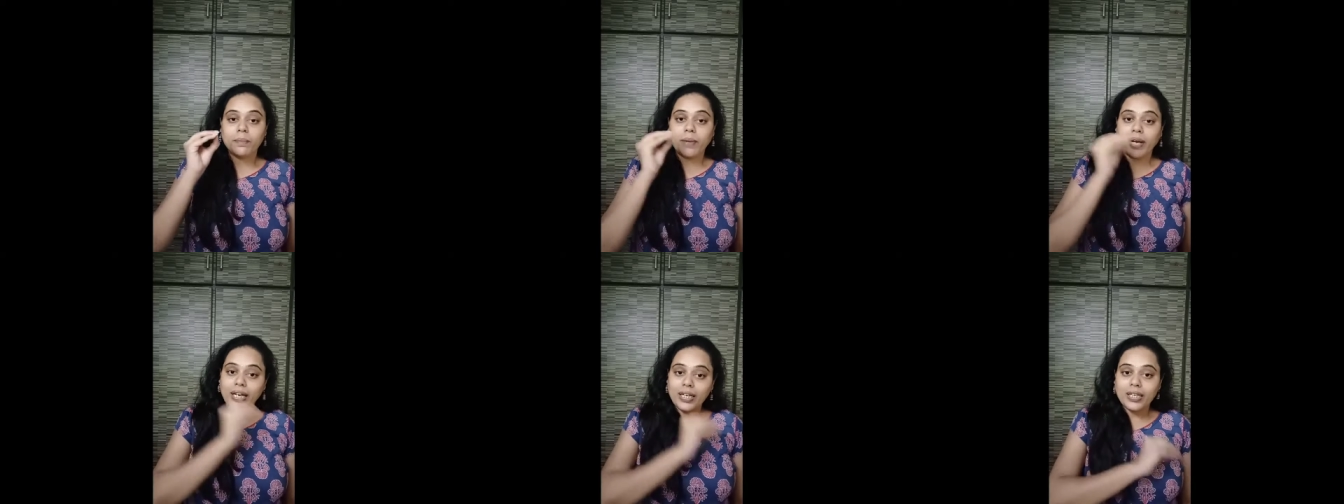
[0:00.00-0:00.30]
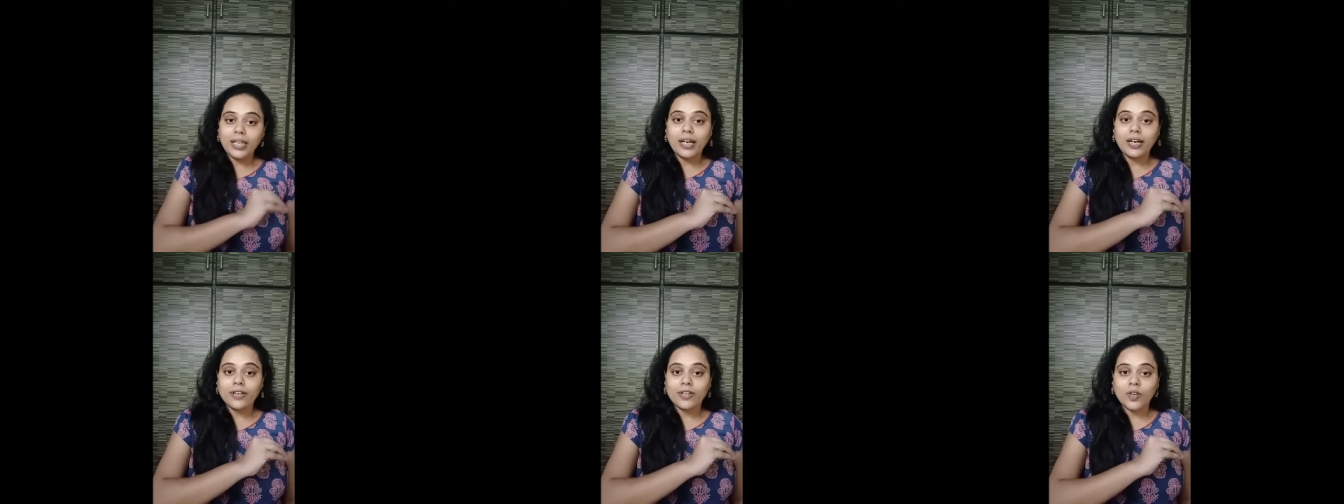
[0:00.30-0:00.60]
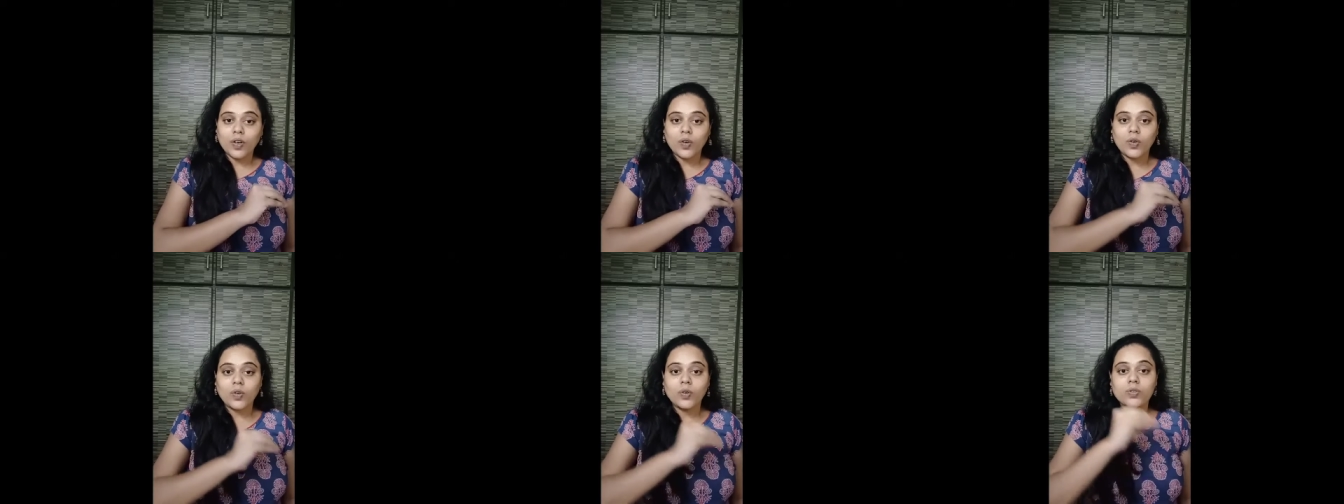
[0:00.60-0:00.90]
బయట ఎలా
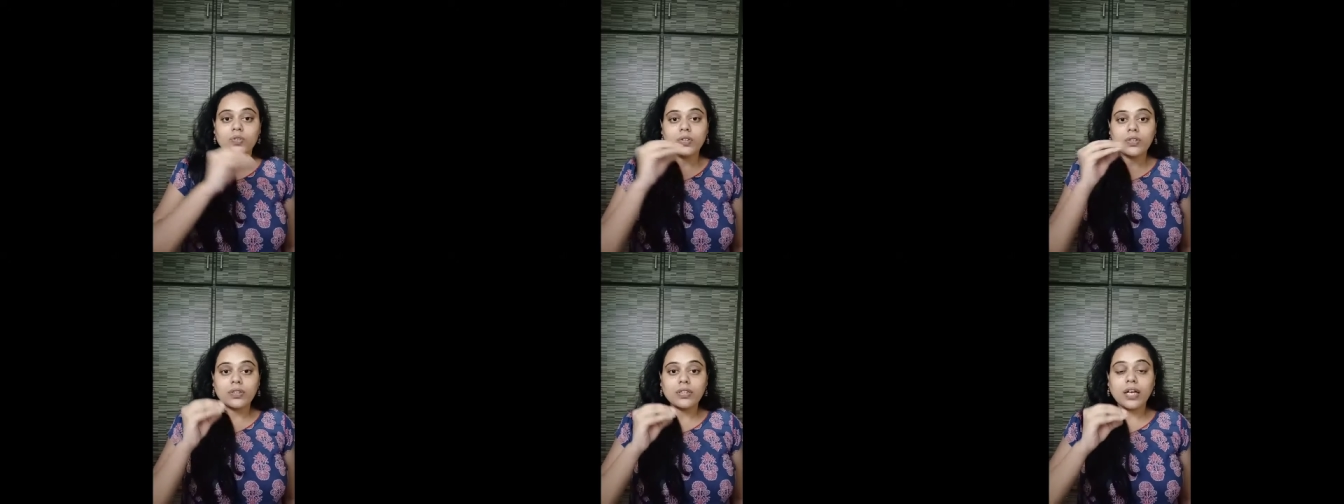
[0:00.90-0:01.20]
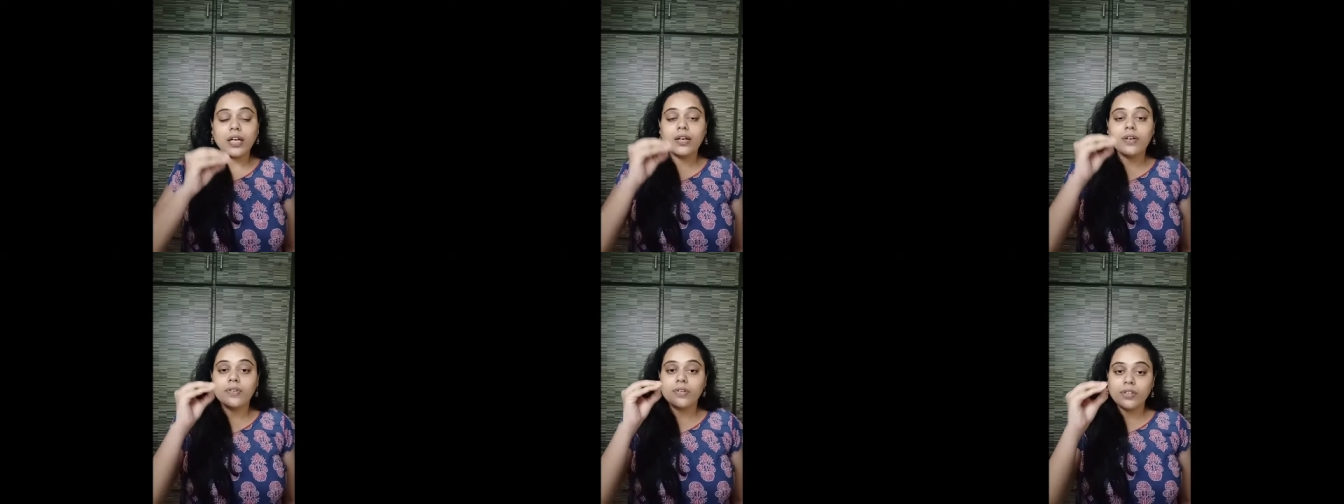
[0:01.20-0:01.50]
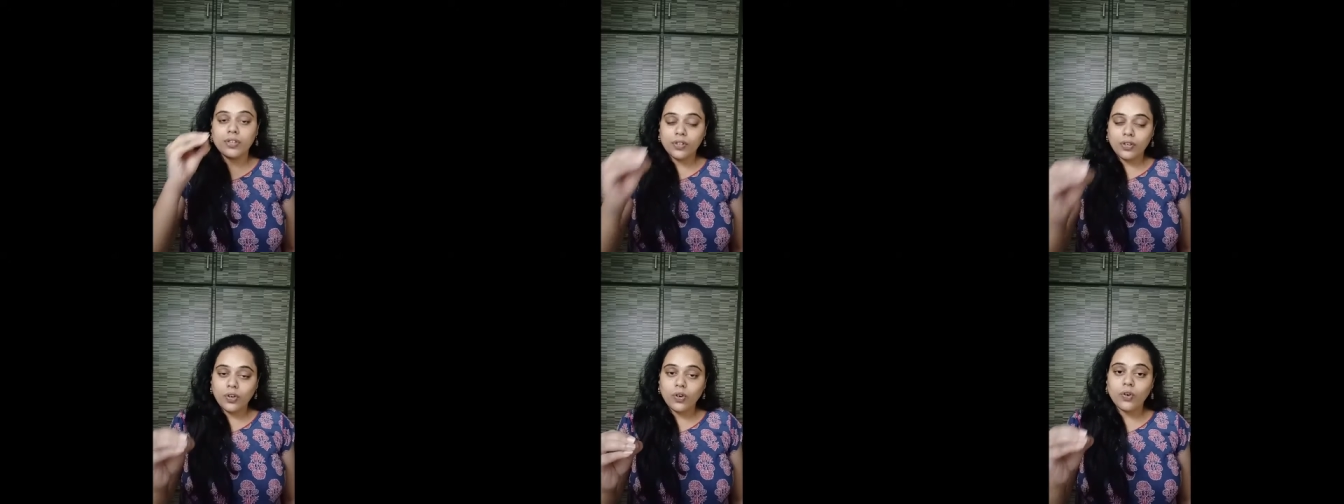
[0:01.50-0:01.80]
టాక్ ఉందో తను
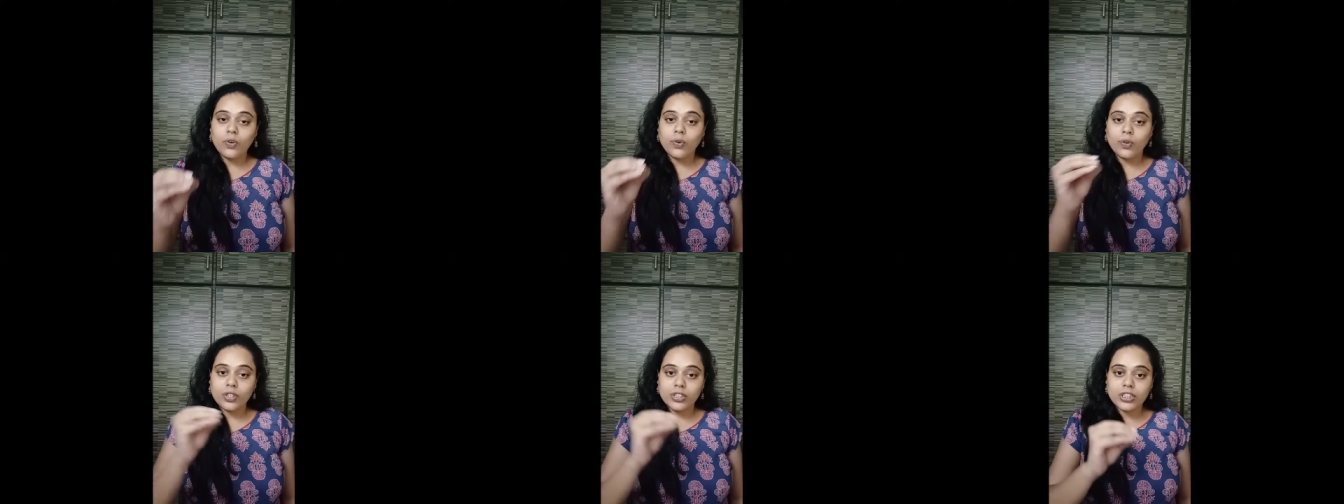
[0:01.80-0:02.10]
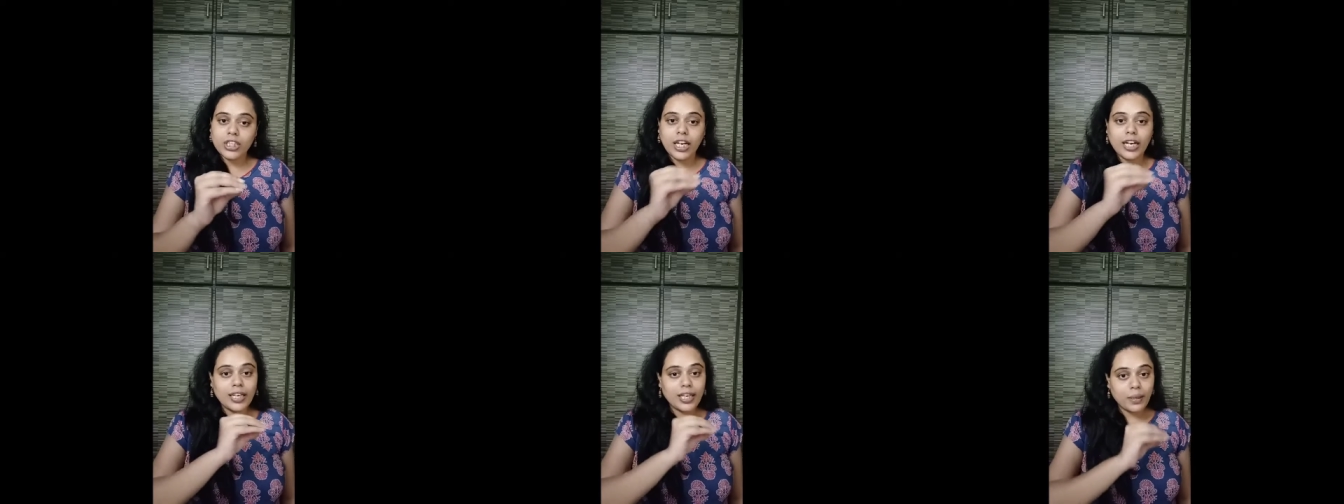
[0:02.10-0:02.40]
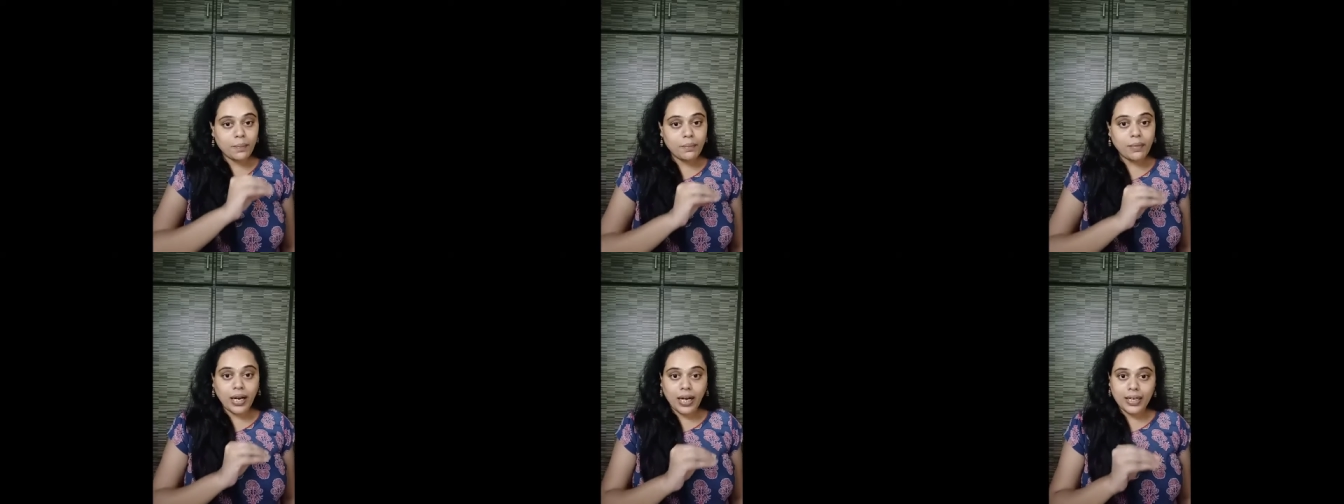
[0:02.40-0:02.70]
ఇంట్లో గురించి
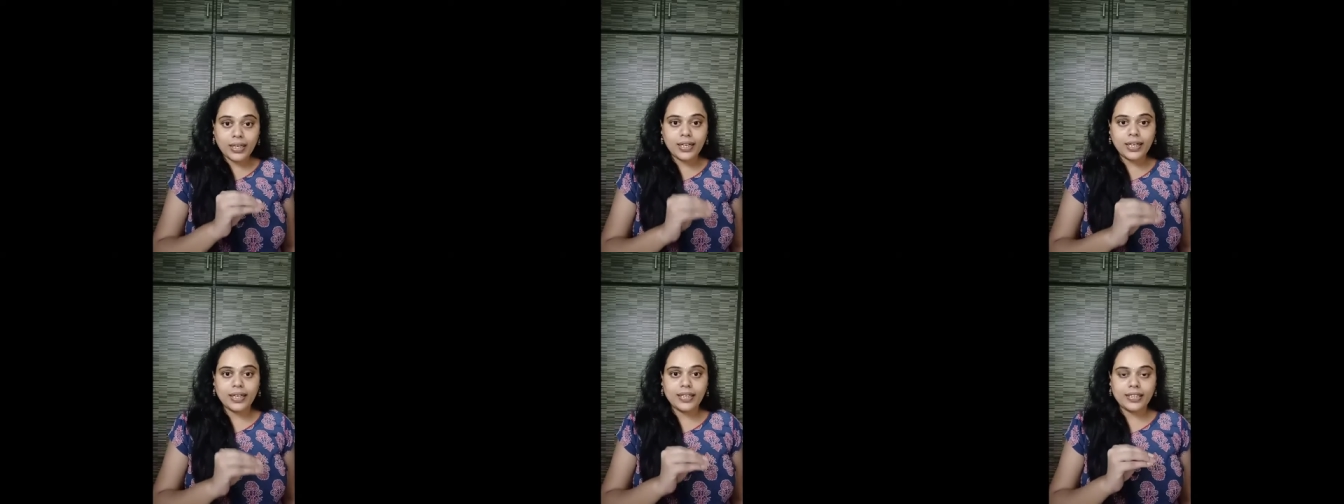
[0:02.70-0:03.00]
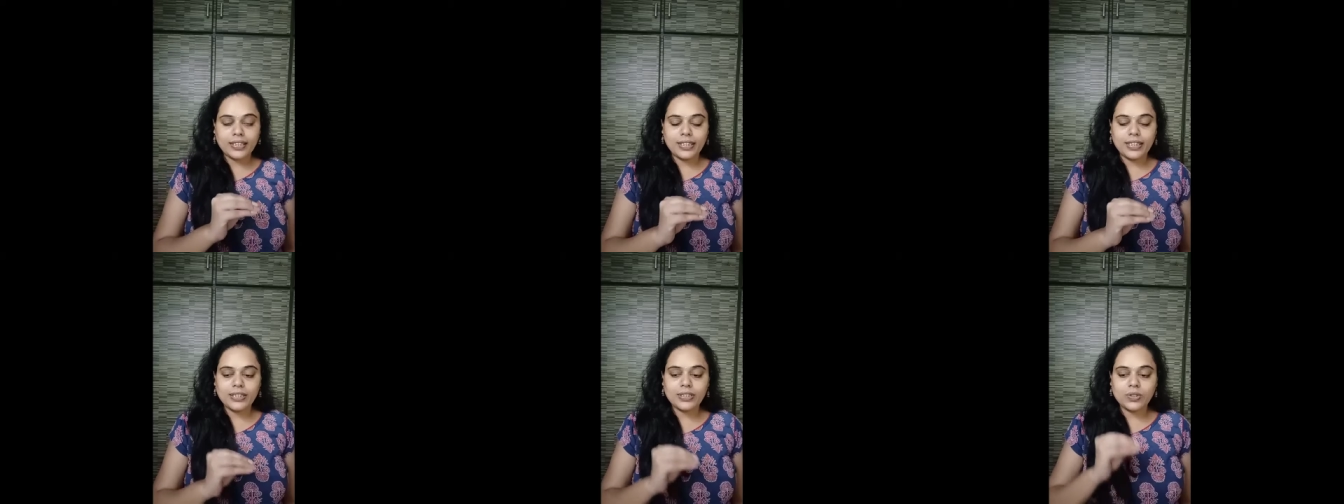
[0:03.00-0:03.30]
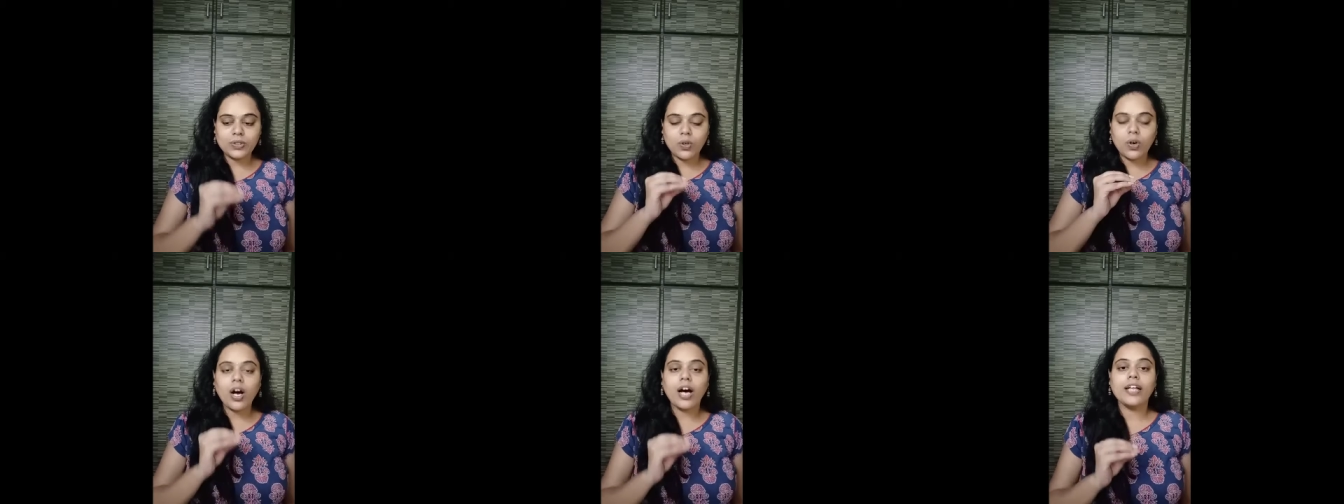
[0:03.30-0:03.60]
అలాగే మాట్లాడింది
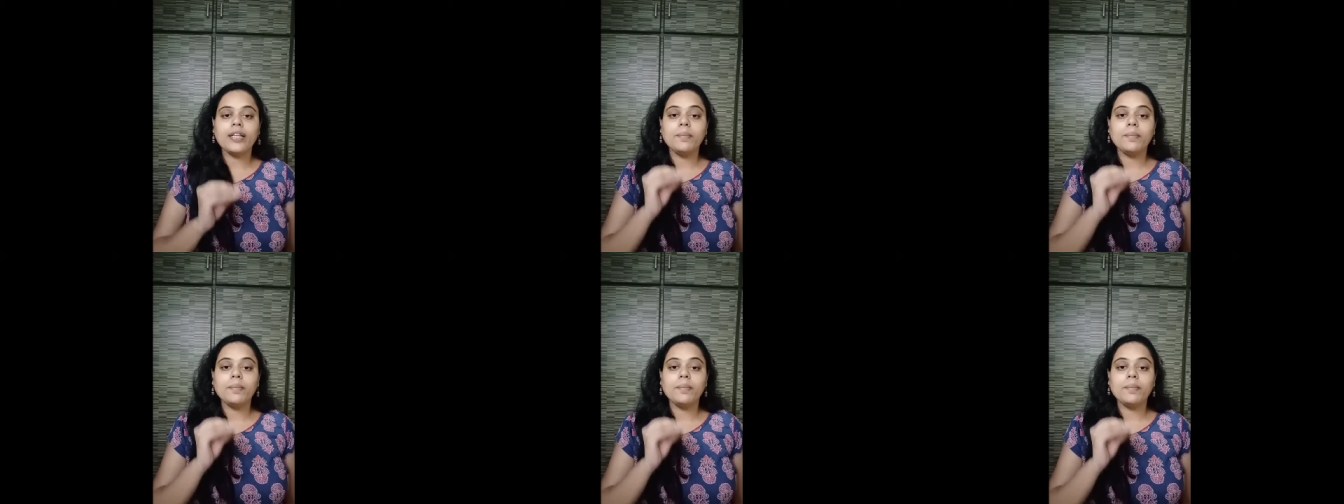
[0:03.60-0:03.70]
సో